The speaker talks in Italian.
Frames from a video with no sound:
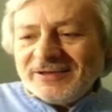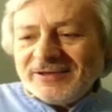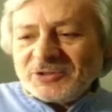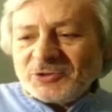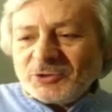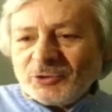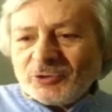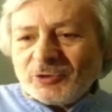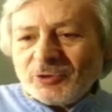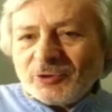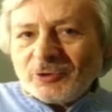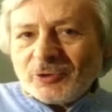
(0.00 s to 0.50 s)

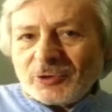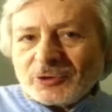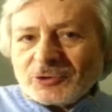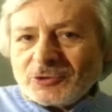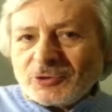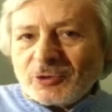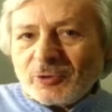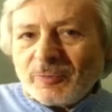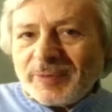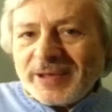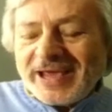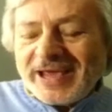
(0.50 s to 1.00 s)
questo
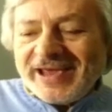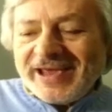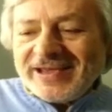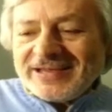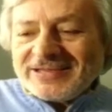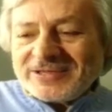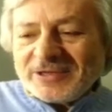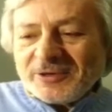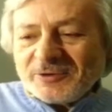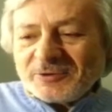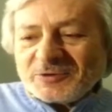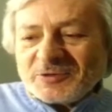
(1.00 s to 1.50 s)
nostro
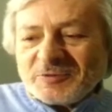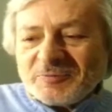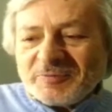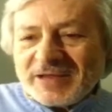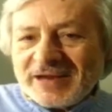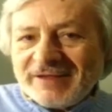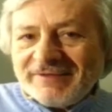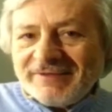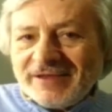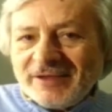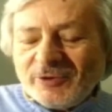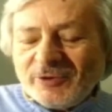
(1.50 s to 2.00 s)
paese così
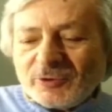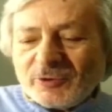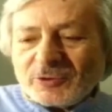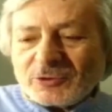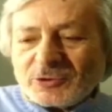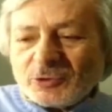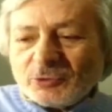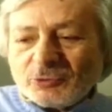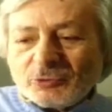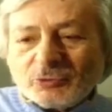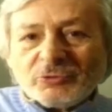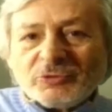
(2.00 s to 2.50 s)

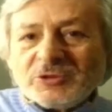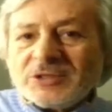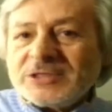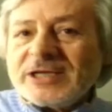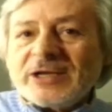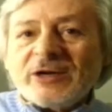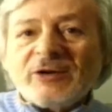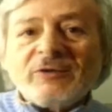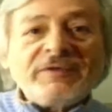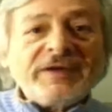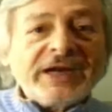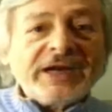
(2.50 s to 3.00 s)
meraviglioso, tutti
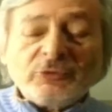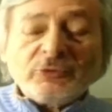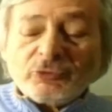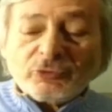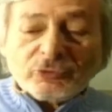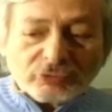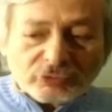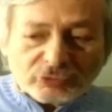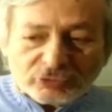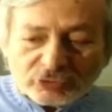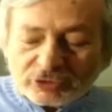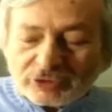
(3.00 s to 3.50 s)
sanno fare
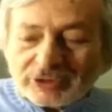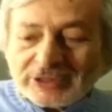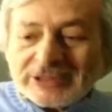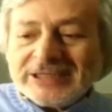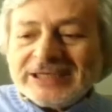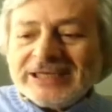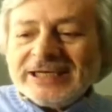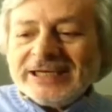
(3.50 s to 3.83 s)
tutto,